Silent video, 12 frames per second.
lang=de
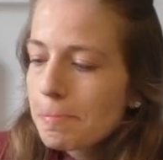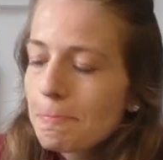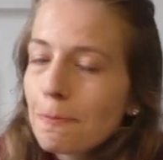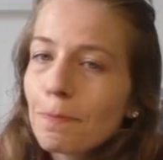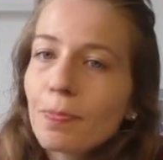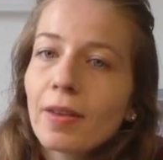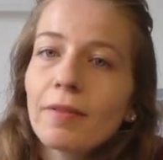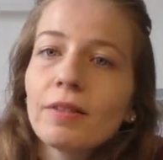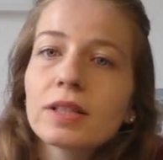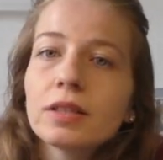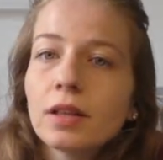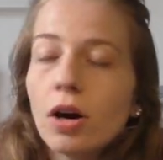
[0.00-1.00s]
Hm,
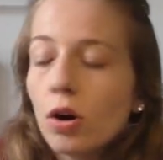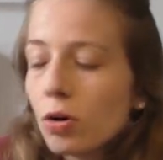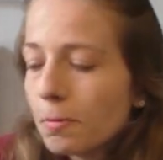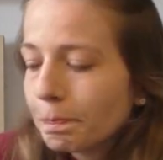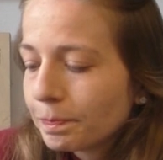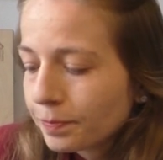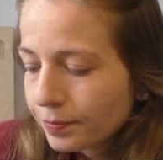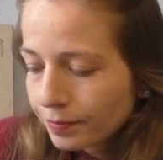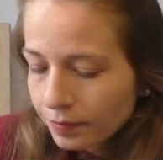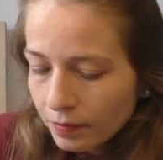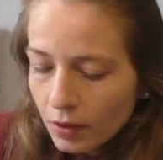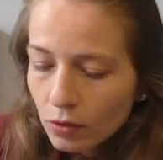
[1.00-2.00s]
was ich auch
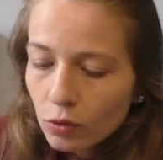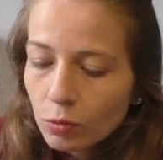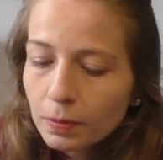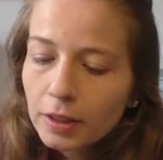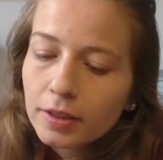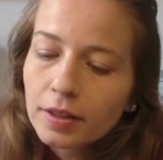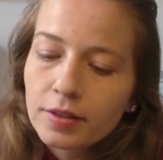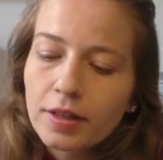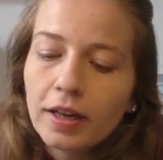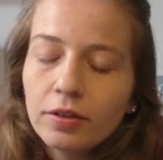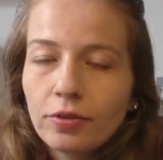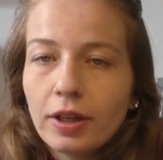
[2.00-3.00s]
super
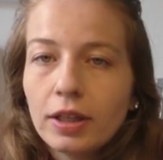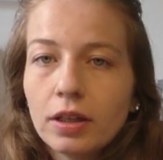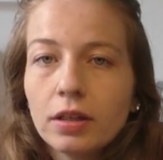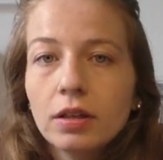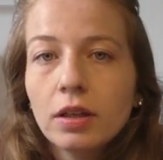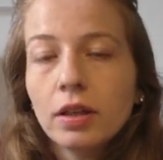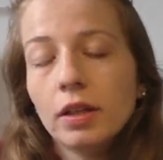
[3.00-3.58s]
interessant fände,